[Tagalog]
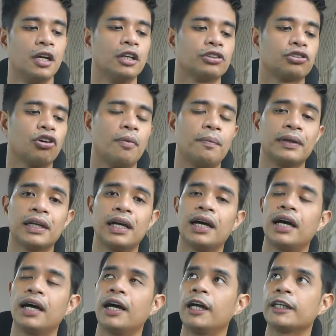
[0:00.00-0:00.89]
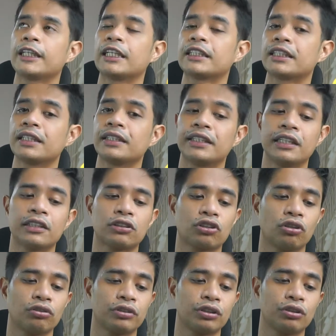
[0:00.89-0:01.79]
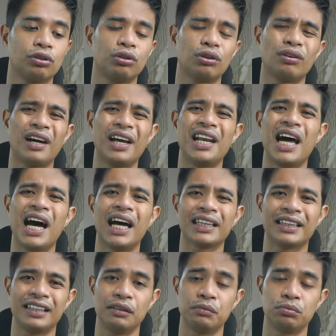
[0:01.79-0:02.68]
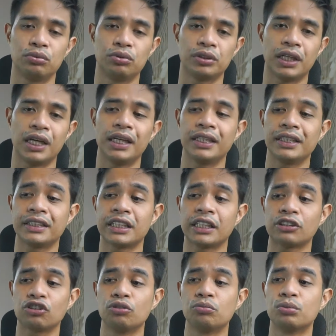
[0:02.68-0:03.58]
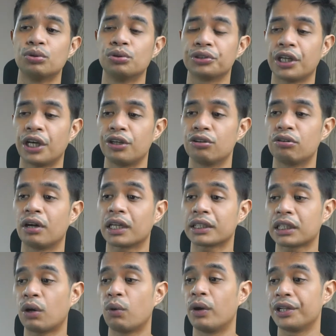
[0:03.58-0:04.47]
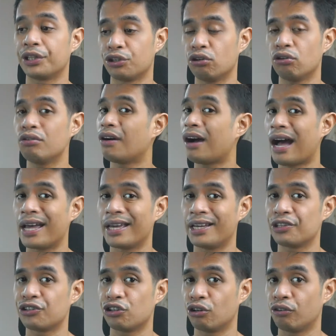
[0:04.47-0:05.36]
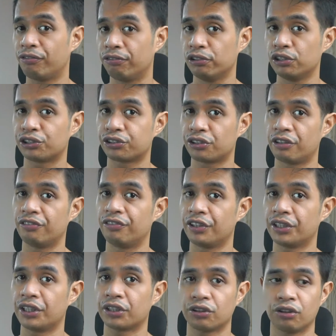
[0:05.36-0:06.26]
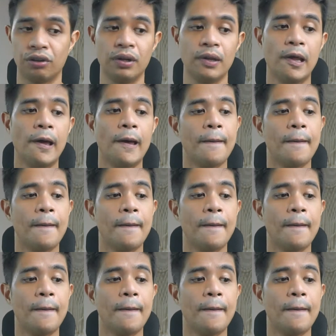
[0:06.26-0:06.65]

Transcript: So, masasuggest ko, siguro kalahati muna, i-check nyo muna yung katawan nyo kung kaya nyo yung full serving nito.